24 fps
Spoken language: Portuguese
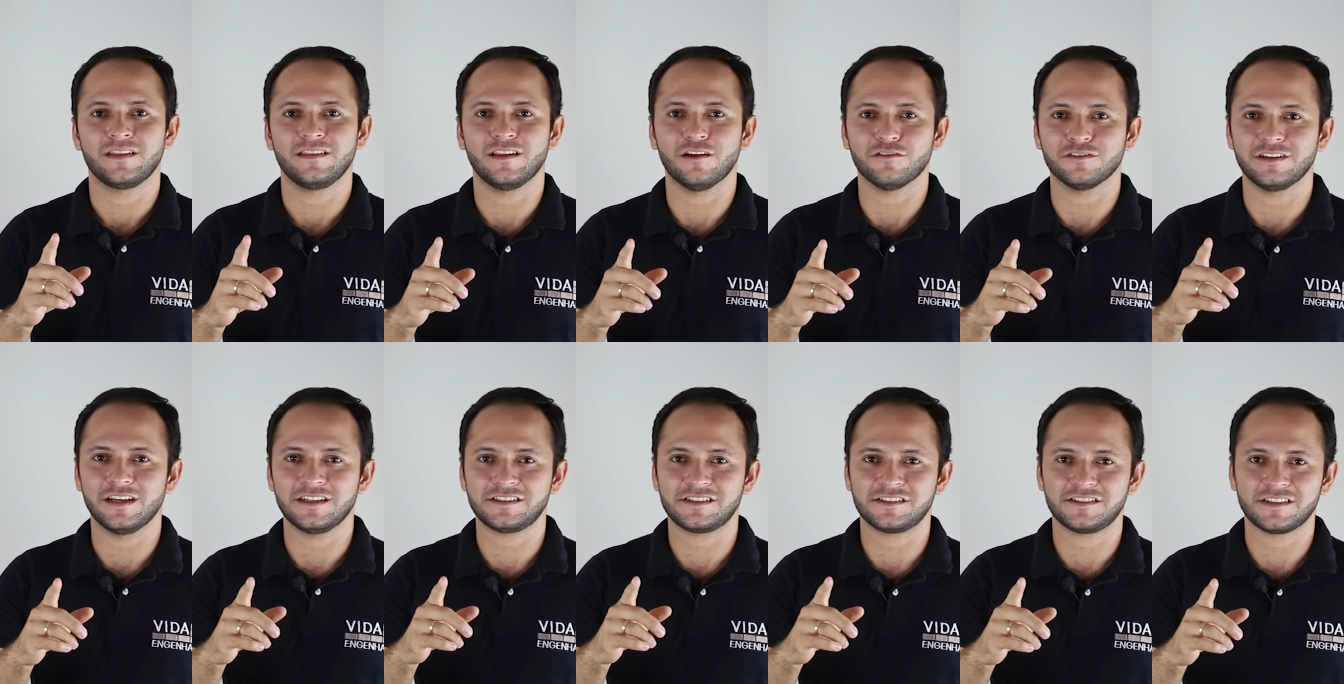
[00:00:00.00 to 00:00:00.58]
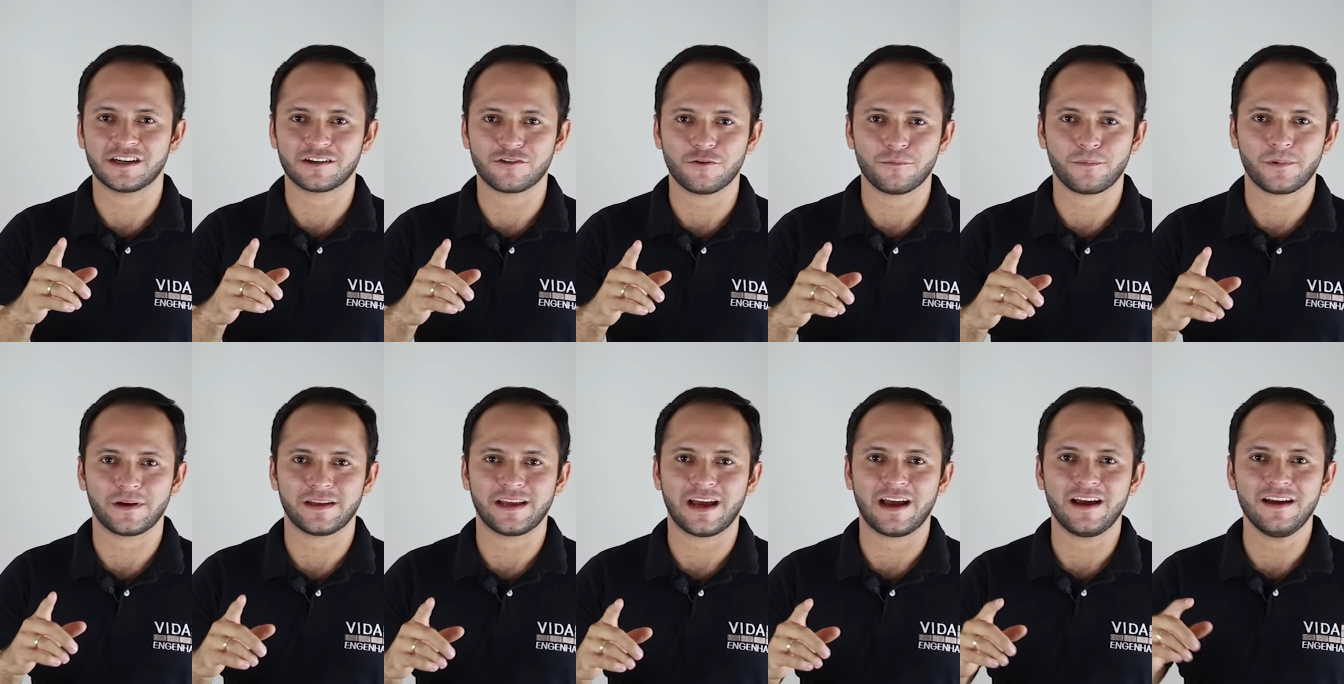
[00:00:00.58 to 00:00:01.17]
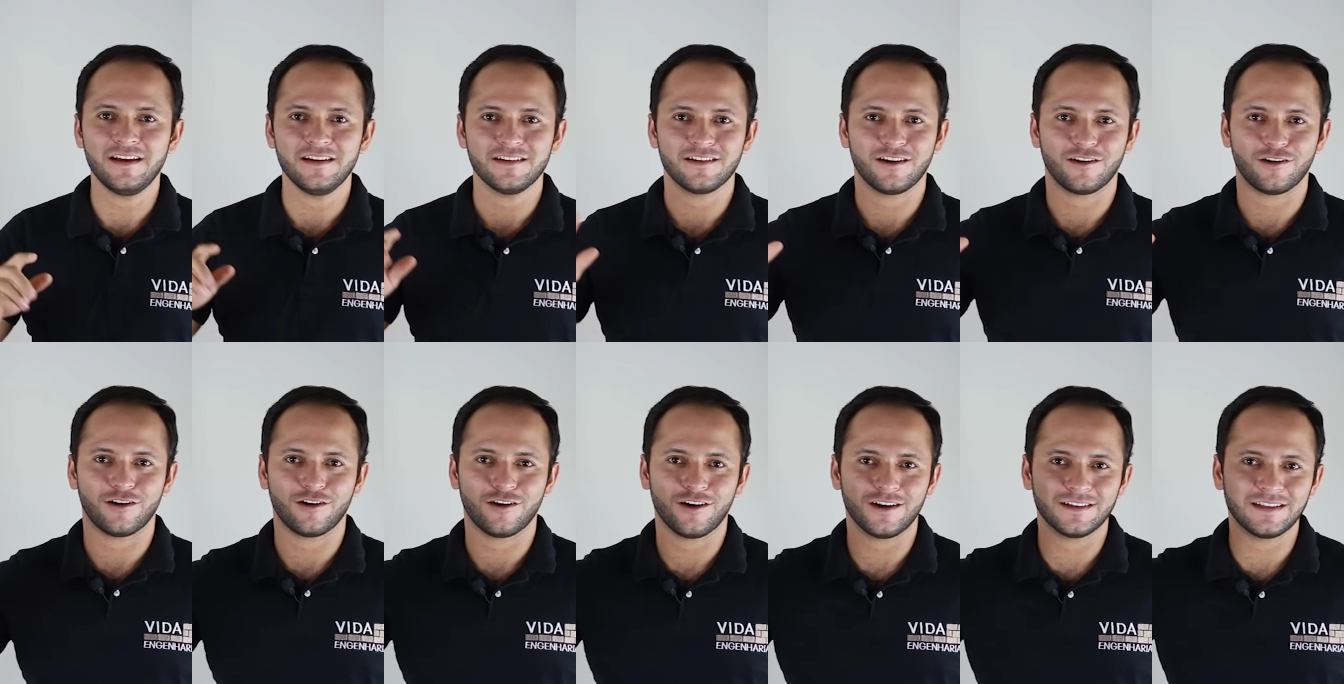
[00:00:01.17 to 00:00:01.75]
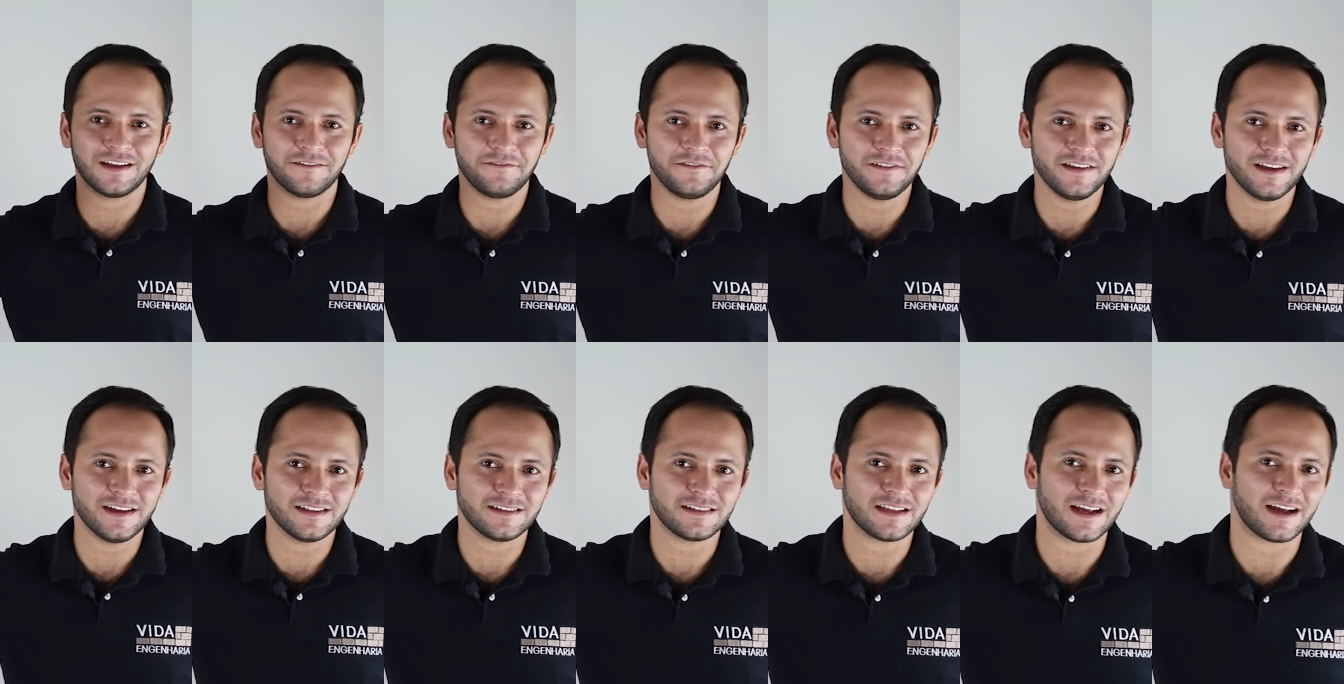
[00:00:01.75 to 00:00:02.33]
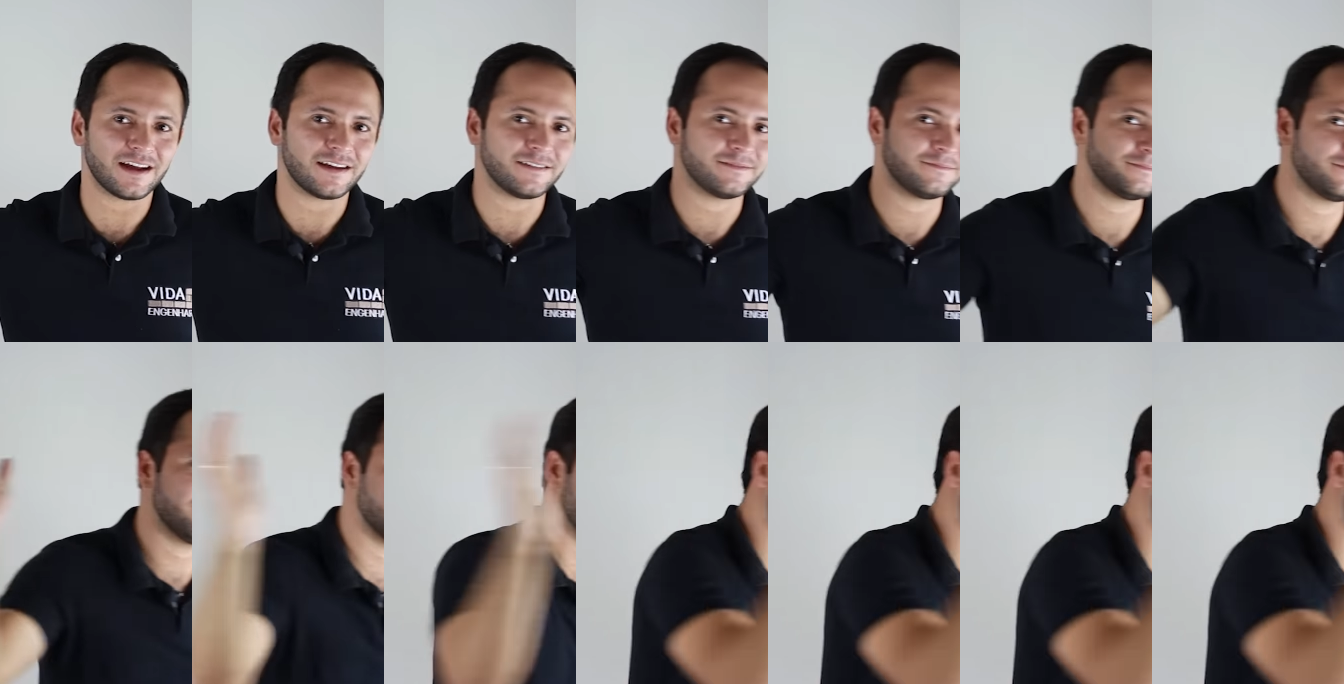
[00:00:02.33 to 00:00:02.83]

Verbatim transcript: Não deixem de acompanhar. Roda a vinheta.